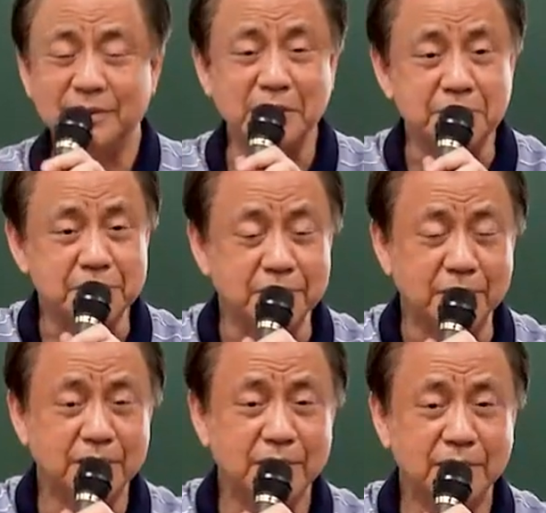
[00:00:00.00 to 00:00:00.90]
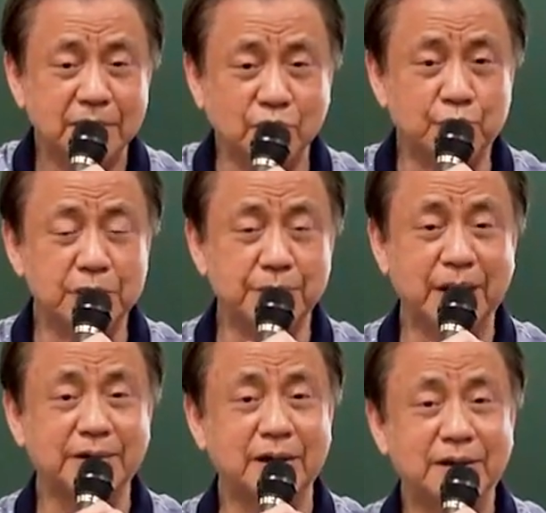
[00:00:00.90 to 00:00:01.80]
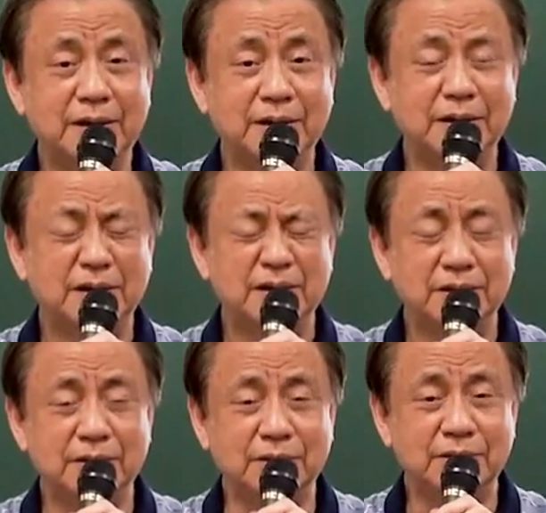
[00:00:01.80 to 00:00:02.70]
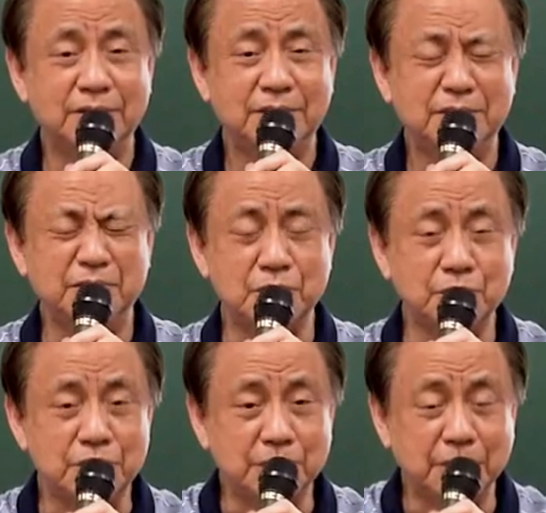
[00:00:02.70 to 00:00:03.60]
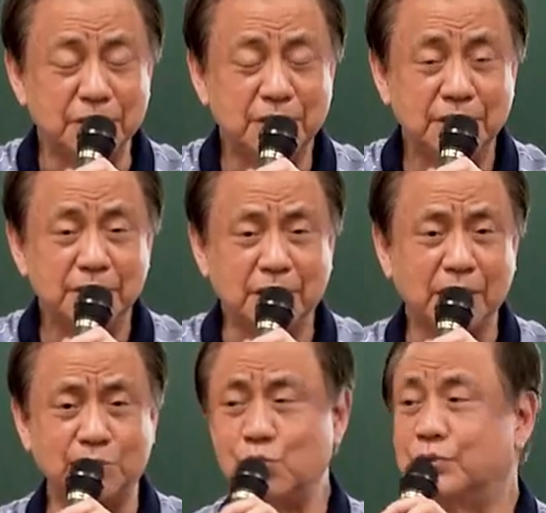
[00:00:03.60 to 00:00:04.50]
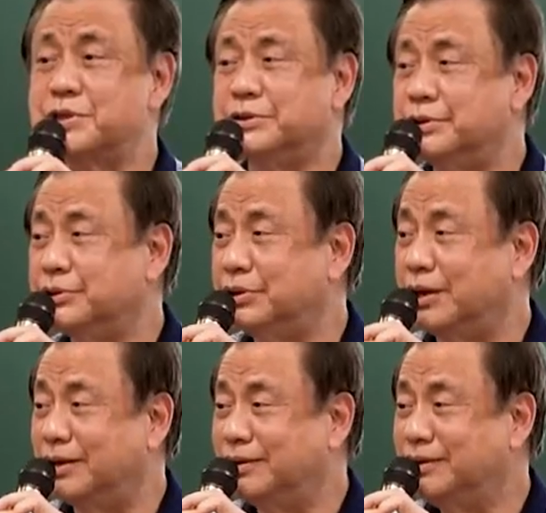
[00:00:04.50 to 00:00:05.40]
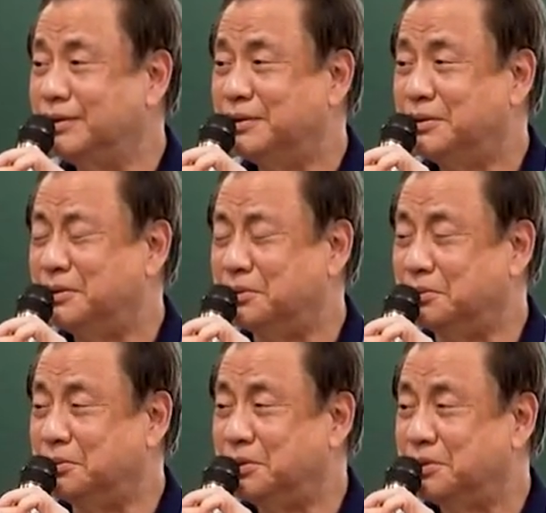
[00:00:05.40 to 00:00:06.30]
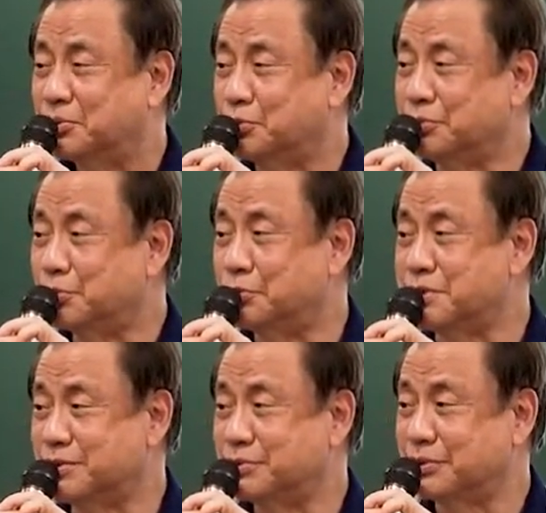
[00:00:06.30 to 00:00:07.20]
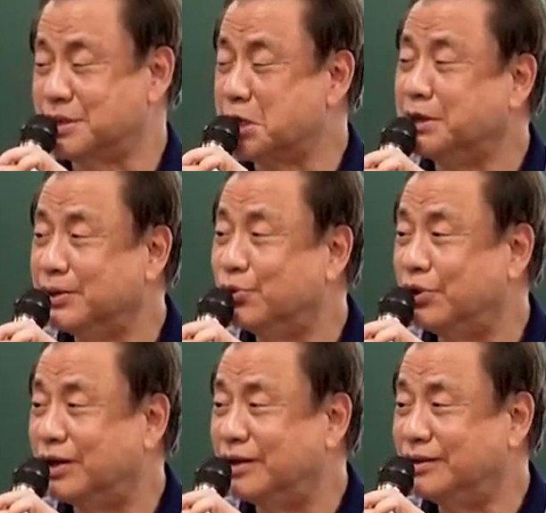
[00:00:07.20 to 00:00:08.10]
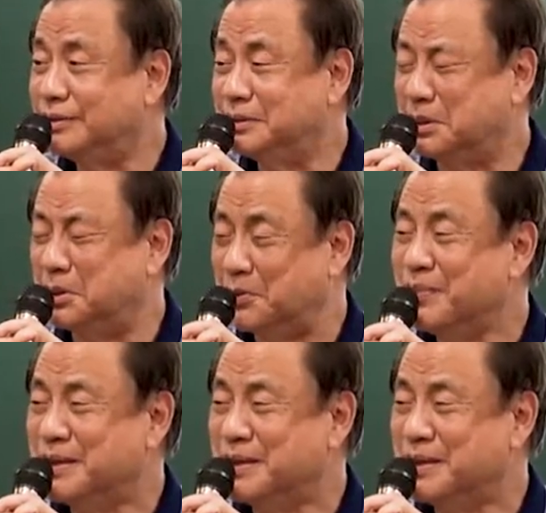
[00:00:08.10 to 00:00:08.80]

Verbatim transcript: 但是，我也不能骂他，哦，我说为什么？那个对我真好啊，哦，过年过节都有钱给我啊，哦，